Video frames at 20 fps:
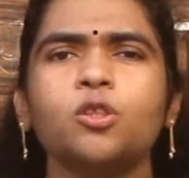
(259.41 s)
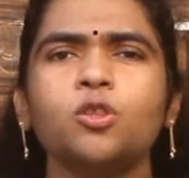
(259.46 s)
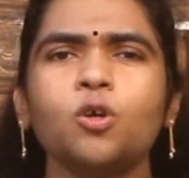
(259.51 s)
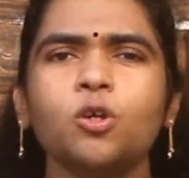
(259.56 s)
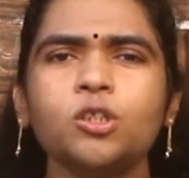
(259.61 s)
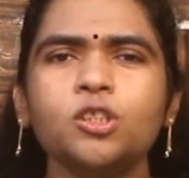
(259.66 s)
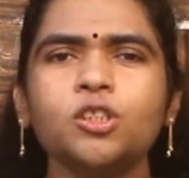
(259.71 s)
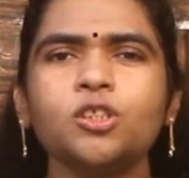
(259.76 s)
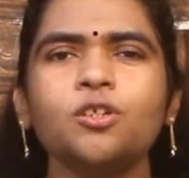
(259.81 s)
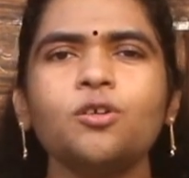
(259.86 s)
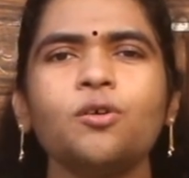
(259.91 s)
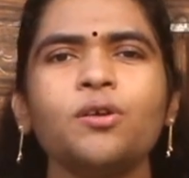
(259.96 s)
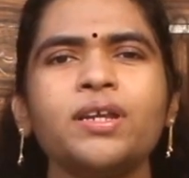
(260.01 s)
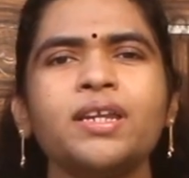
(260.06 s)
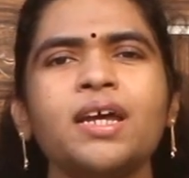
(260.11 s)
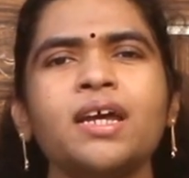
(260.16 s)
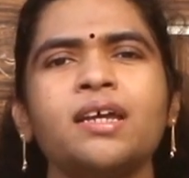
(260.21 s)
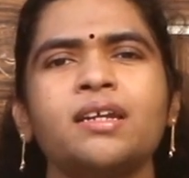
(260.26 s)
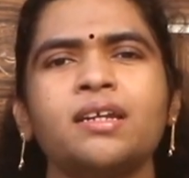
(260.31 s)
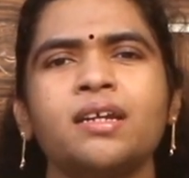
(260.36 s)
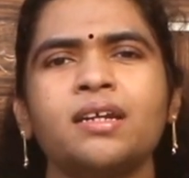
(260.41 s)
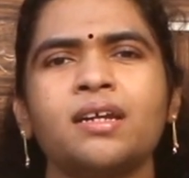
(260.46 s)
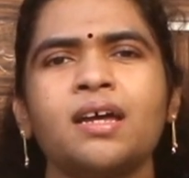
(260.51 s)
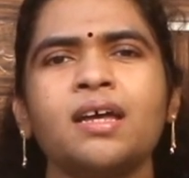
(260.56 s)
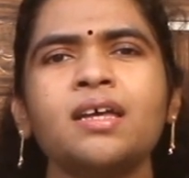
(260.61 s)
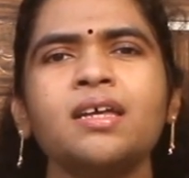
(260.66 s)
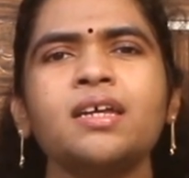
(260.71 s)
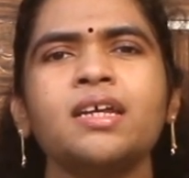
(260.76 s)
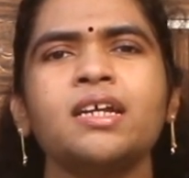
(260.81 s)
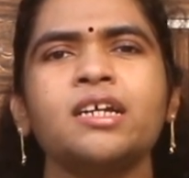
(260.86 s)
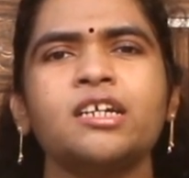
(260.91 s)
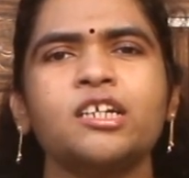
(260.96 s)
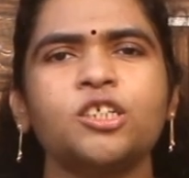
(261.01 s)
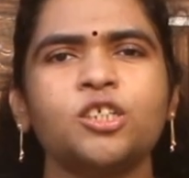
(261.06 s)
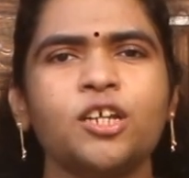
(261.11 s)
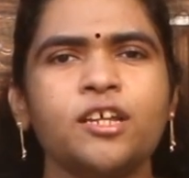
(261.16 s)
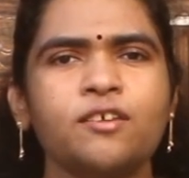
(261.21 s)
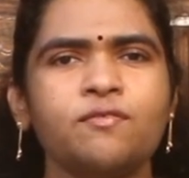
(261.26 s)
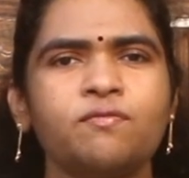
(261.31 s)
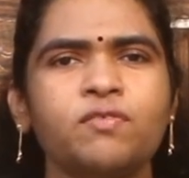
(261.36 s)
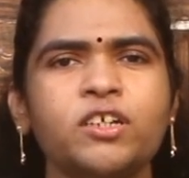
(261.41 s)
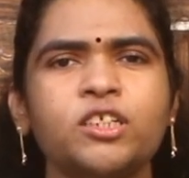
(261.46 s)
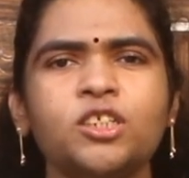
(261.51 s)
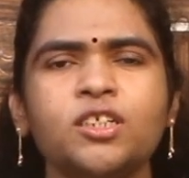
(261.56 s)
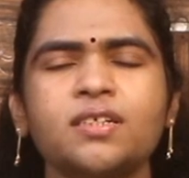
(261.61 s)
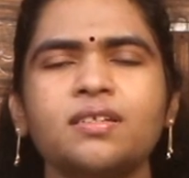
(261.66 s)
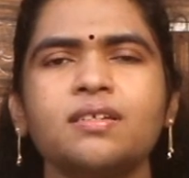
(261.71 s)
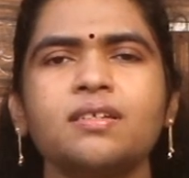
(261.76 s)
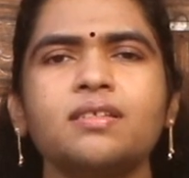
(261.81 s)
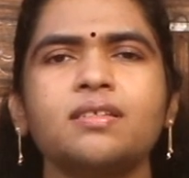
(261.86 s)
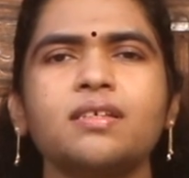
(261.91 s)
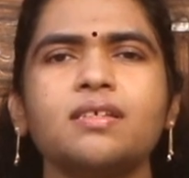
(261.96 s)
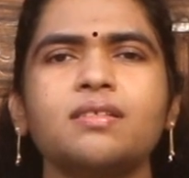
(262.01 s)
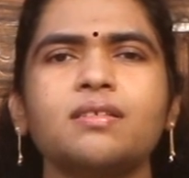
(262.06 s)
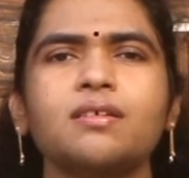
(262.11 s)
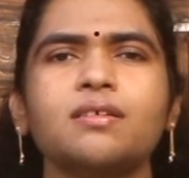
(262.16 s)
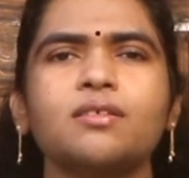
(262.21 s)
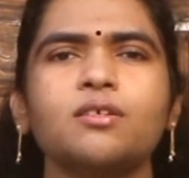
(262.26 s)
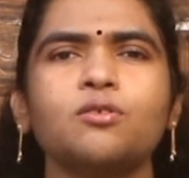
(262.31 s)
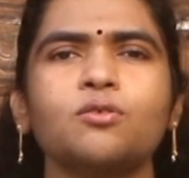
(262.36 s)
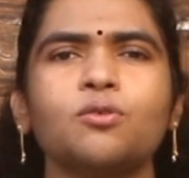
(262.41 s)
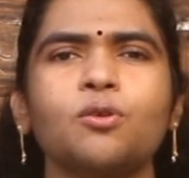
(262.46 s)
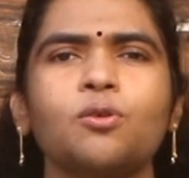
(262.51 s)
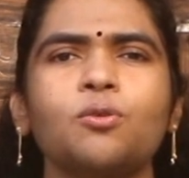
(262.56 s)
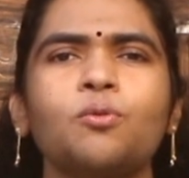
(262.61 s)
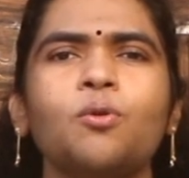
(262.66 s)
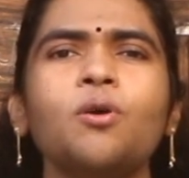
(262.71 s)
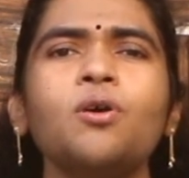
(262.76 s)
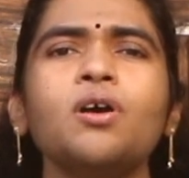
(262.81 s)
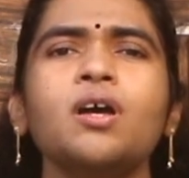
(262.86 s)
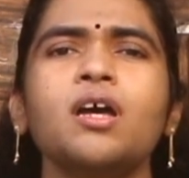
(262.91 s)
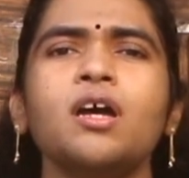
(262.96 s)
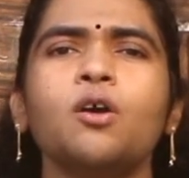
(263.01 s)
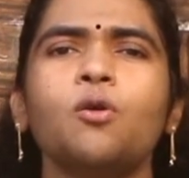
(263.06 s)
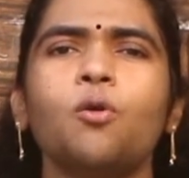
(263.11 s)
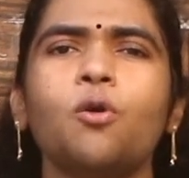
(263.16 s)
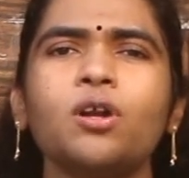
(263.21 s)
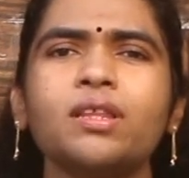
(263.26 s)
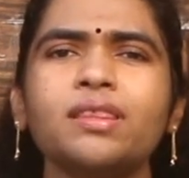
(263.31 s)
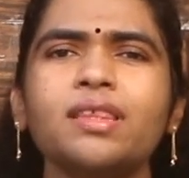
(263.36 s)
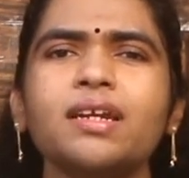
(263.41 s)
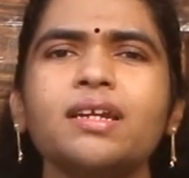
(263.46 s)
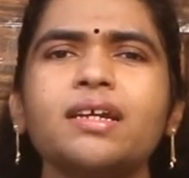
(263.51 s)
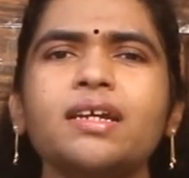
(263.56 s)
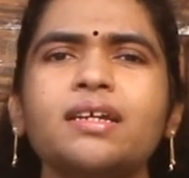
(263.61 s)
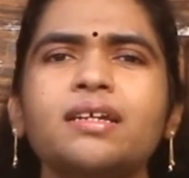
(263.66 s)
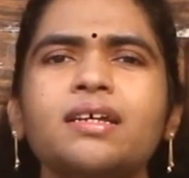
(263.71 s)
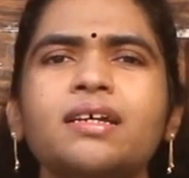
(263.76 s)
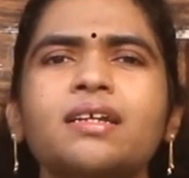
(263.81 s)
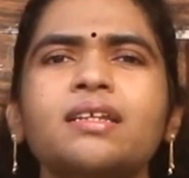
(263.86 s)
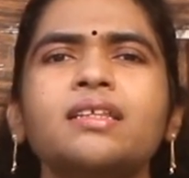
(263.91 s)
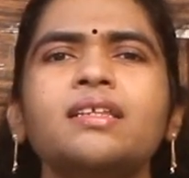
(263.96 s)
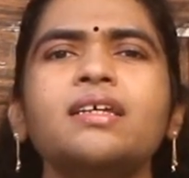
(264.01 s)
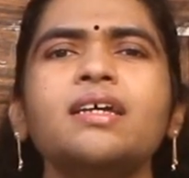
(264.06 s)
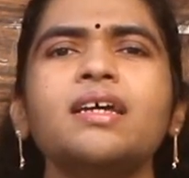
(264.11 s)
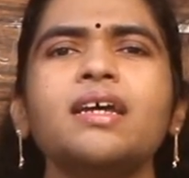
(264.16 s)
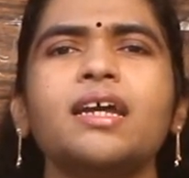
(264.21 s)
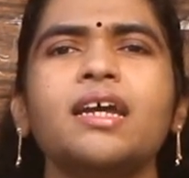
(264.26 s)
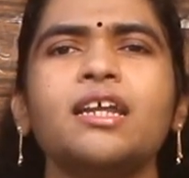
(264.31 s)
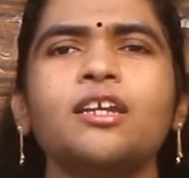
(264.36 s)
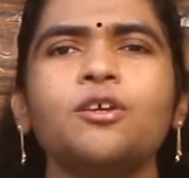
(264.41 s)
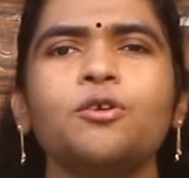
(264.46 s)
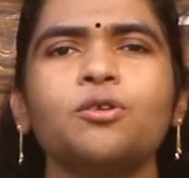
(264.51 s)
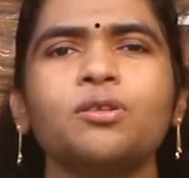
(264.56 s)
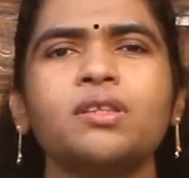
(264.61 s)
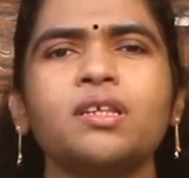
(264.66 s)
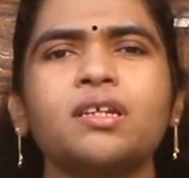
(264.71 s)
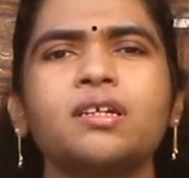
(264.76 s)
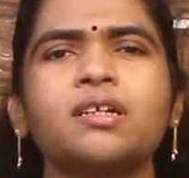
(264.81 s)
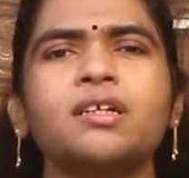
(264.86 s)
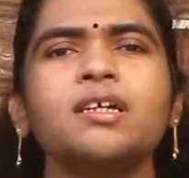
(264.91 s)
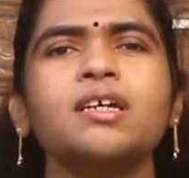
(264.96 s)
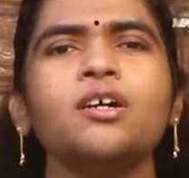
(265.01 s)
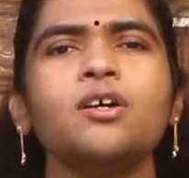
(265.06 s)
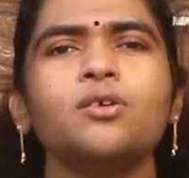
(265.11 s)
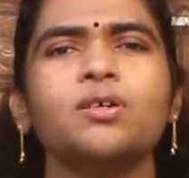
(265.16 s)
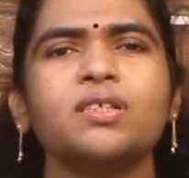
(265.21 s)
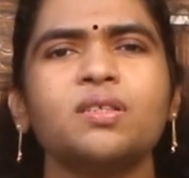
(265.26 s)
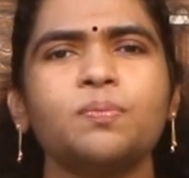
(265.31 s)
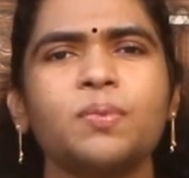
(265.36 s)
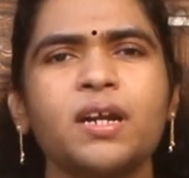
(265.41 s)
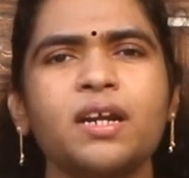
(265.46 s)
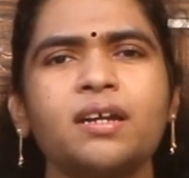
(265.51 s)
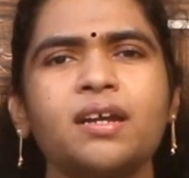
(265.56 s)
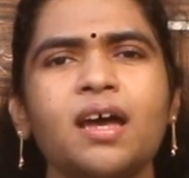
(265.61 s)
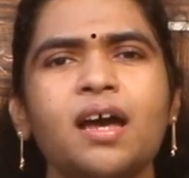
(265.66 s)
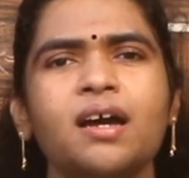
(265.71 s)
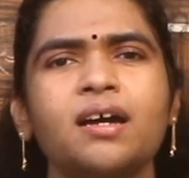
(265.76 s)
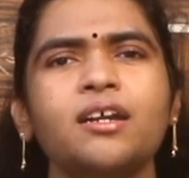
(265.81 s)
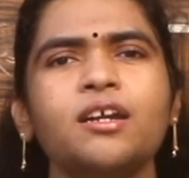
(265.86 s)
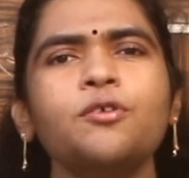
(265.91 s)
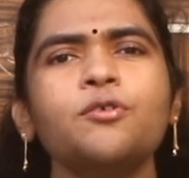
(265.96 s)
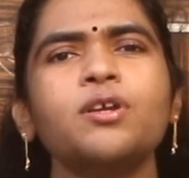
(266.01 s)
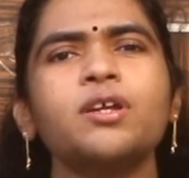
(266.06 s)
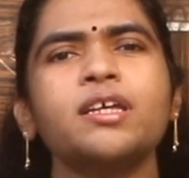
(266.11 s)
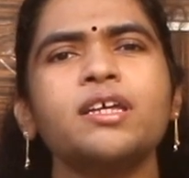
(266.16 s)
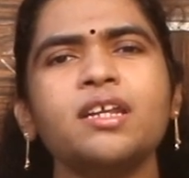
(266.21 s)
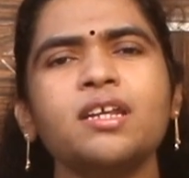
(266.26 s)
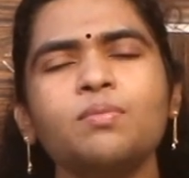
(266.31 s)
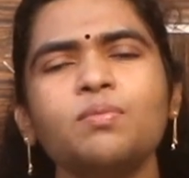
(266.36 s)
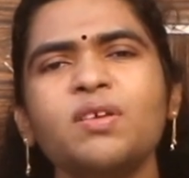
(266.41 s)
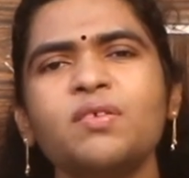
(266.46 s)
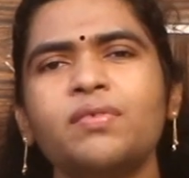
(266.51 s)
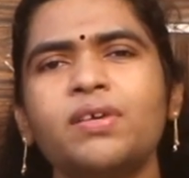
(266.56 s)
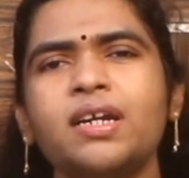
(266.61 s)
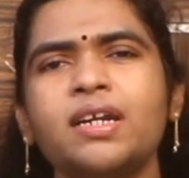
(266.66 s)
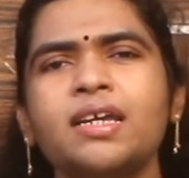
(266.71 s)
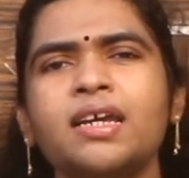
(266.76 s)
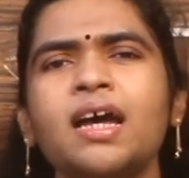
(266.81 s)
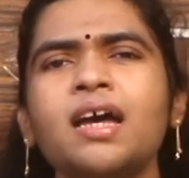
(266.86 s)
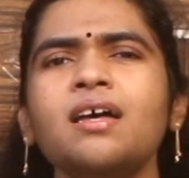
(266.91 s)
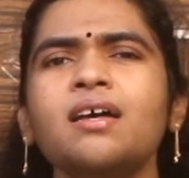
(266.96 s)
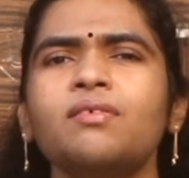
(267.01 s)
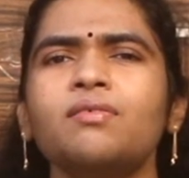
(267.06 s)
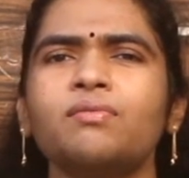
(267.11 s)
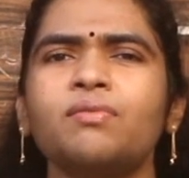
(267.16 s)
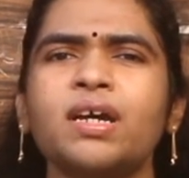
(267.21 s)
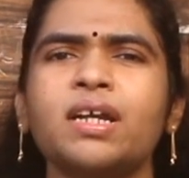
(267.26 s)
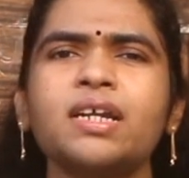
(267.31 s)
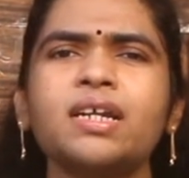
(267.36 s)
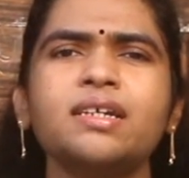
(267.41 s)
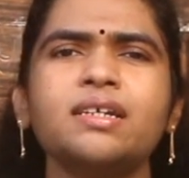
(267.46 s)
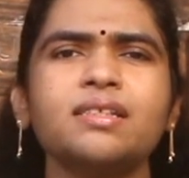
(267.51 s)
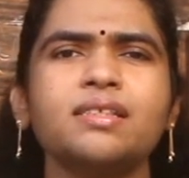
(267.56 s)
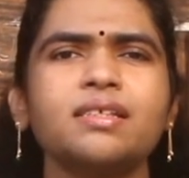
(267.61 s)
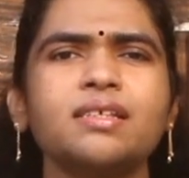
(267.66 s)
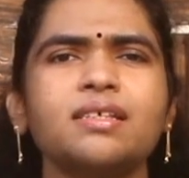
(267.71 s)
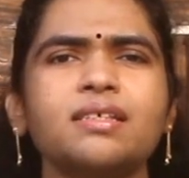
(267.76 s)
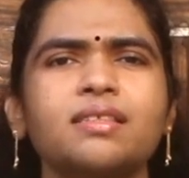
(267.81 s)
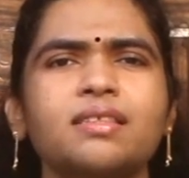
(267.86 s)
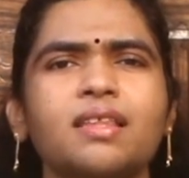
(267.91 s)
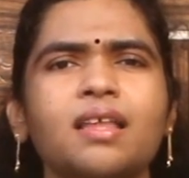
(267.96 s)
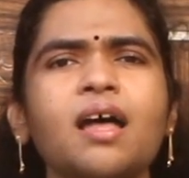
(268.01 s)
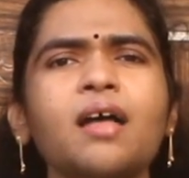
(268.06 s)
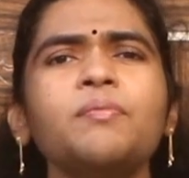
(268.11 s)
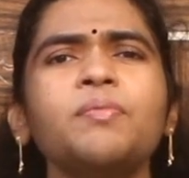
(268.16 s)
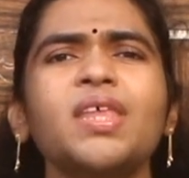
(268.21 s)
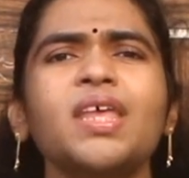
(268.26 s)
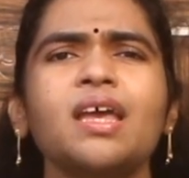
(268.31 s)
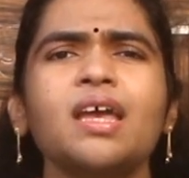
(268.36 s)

தொற்று நோய்னா என்னென்னா இங்கிலீஷில் இன்ஃபெக்ஷியஸ் டிசீசஸ்ன்னு சொல்லுவோம் ஒருத்தர்கிட்ட இருந்து இன்னொருத்தருக்கு ஸ்ப்ரெட் ஆகிற ஒரு கிருமி வழியாக வர டிசீஸ் தான்